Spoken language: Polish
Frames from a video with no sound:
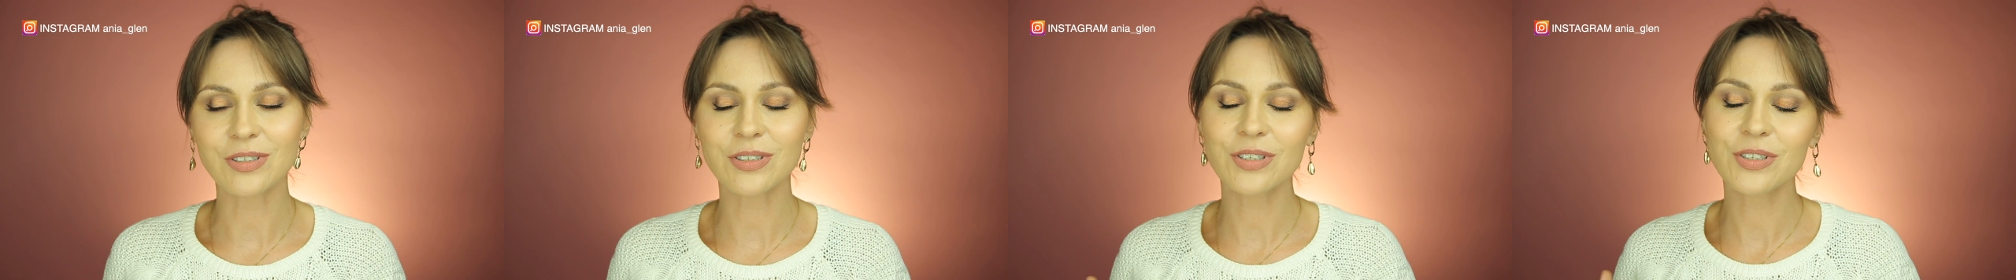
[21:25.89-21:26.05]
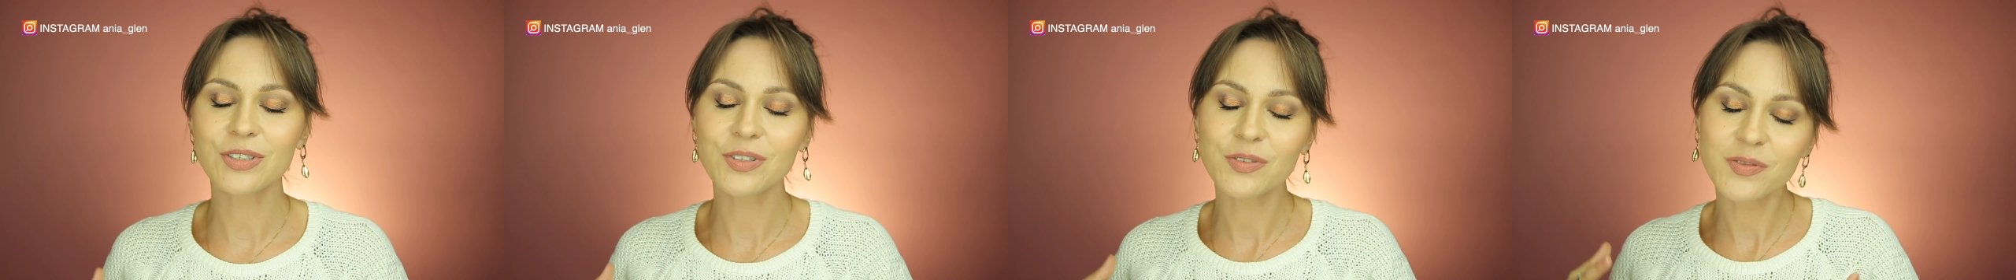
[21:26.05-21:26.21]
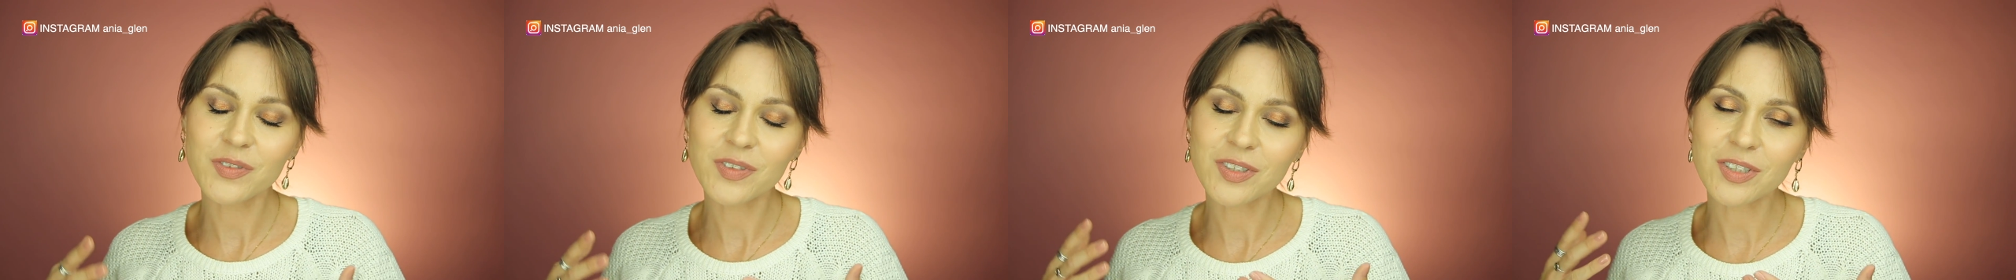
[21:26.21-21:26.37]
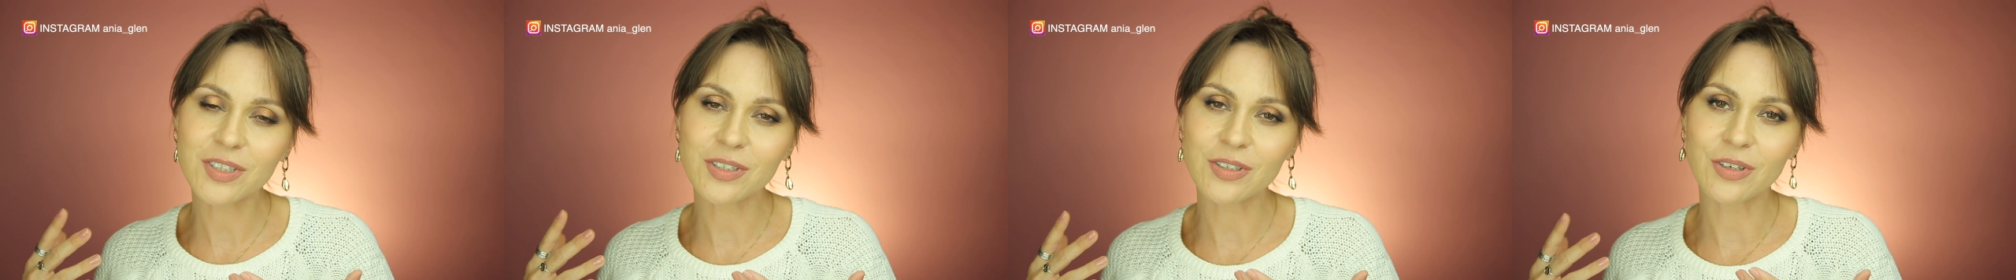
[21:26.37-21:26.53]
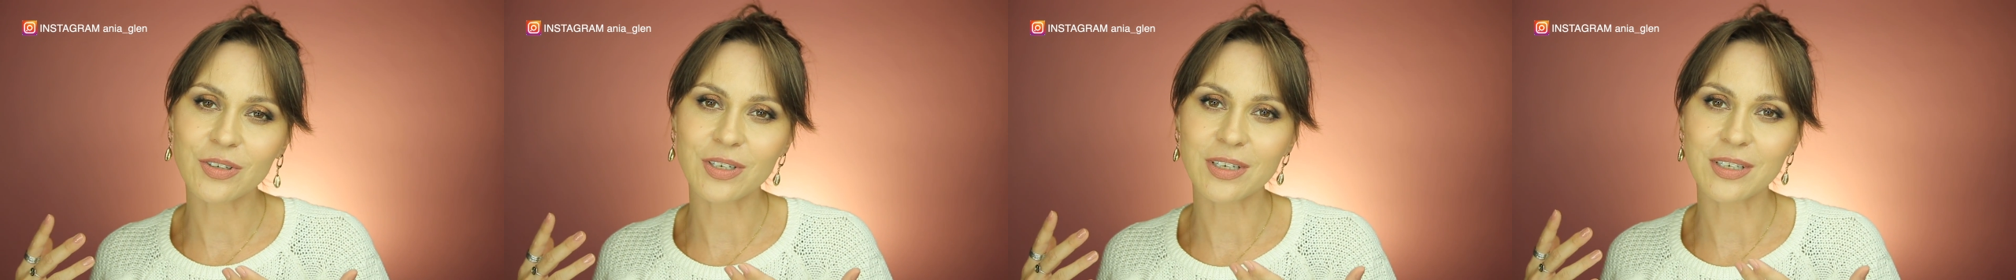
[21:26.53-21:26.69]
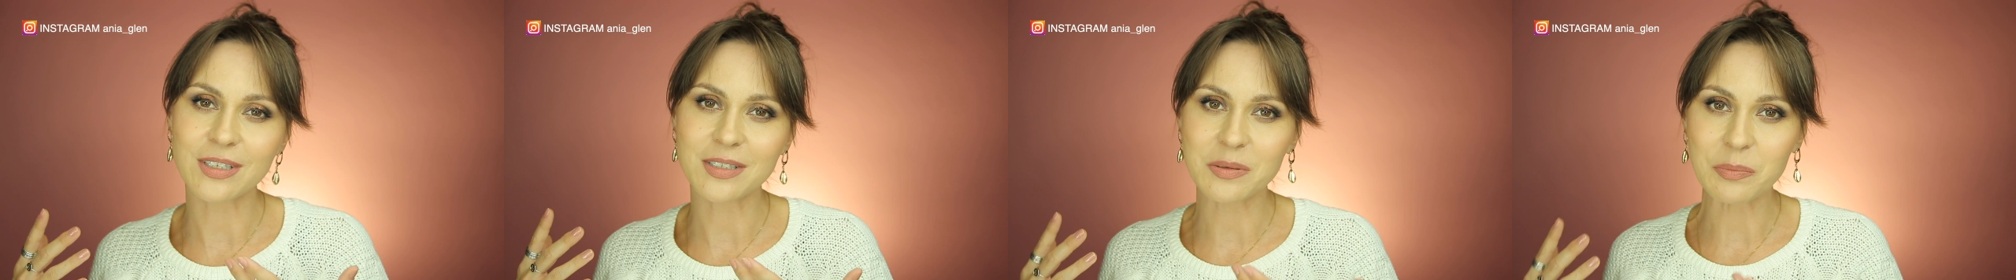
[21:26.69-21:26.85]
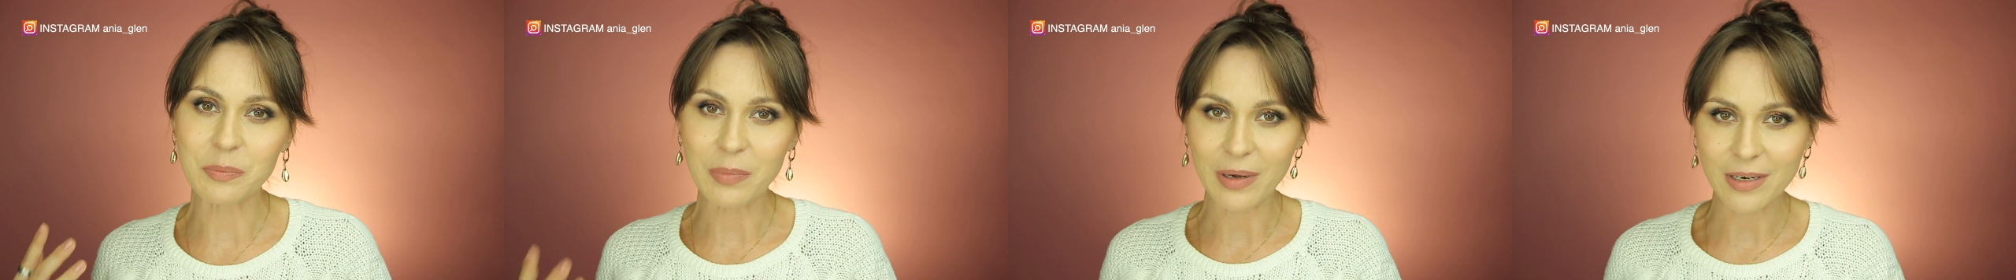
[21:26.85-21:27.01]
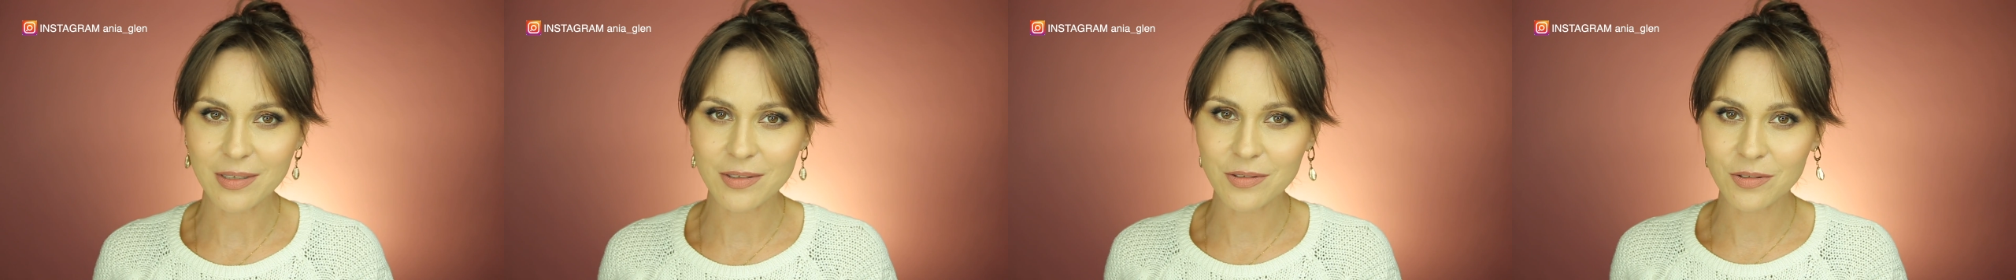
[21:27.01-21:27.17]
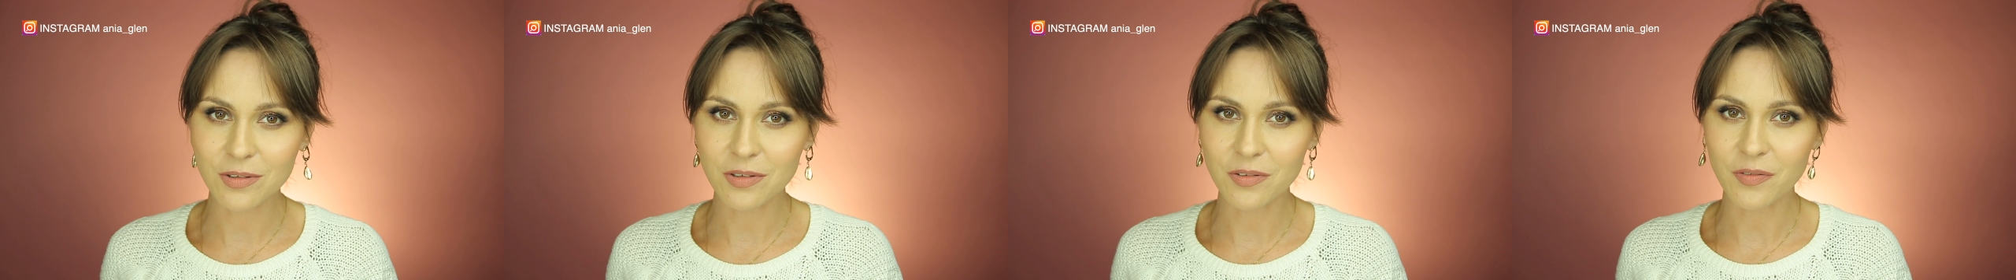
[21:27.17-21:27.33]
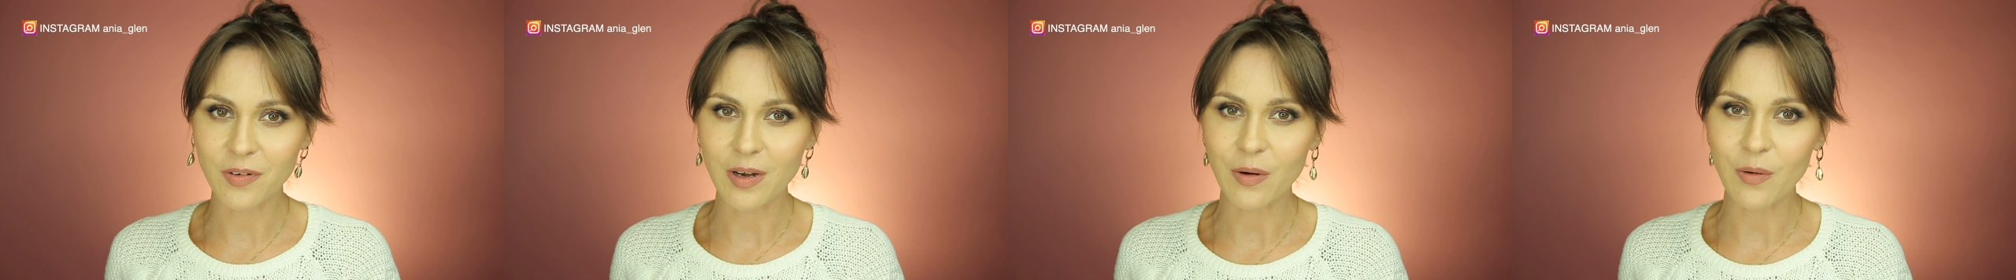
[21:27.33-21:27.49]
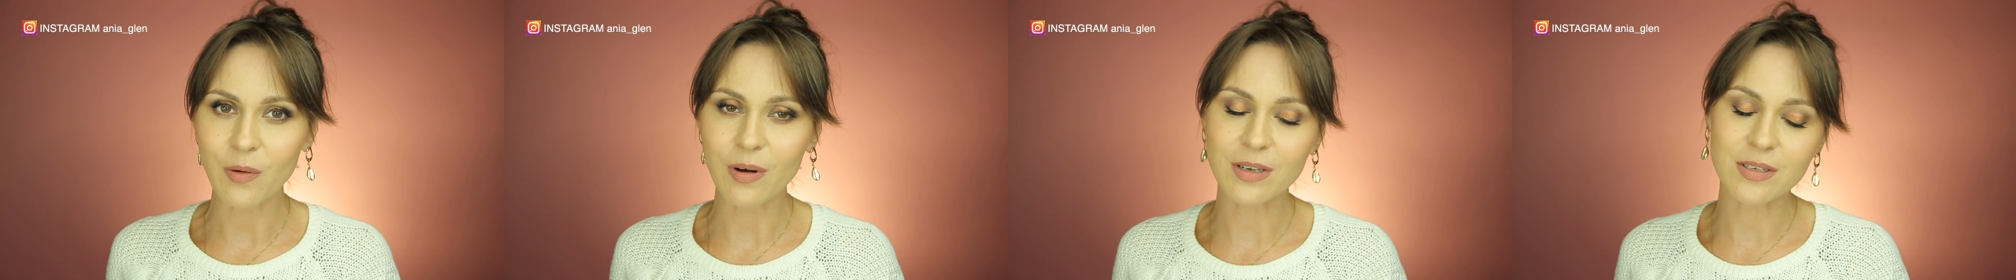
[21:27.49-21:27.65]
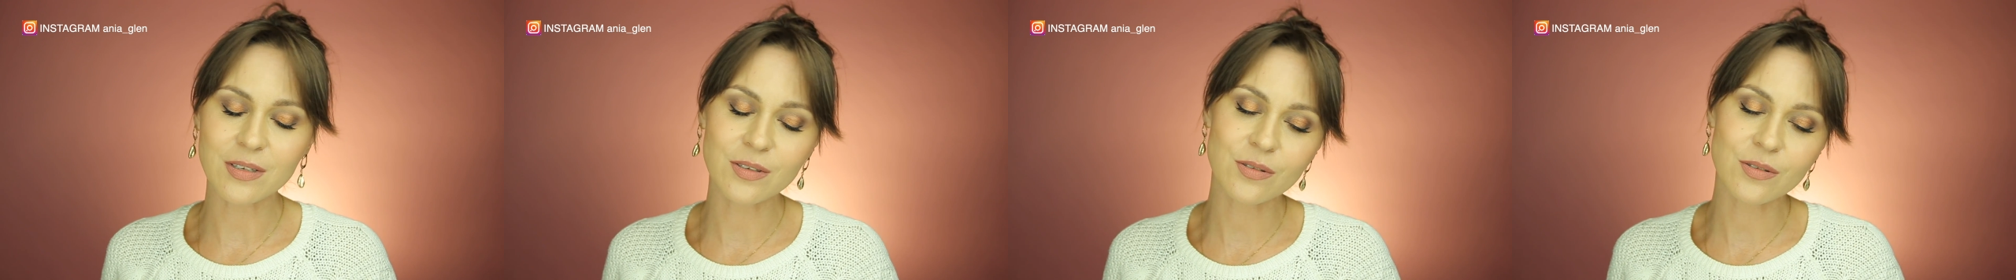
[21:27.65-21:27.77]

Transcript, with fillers: rzeczywiście ona jest bardzo trwała,